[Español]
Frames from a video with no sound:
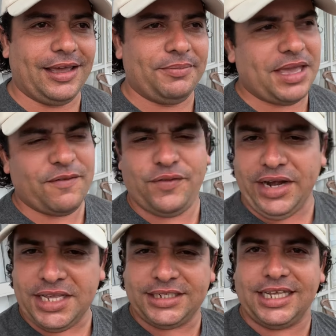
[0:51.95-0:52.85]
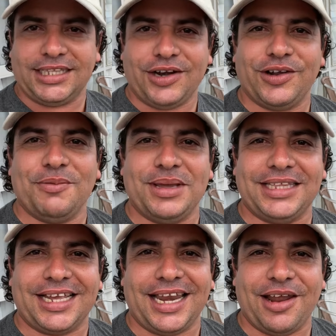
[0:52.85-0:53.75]
bien feliz de estar
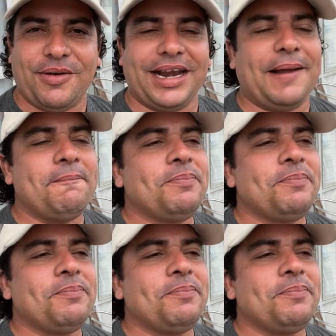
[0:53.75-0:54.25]
nuevamente acá en La Habana.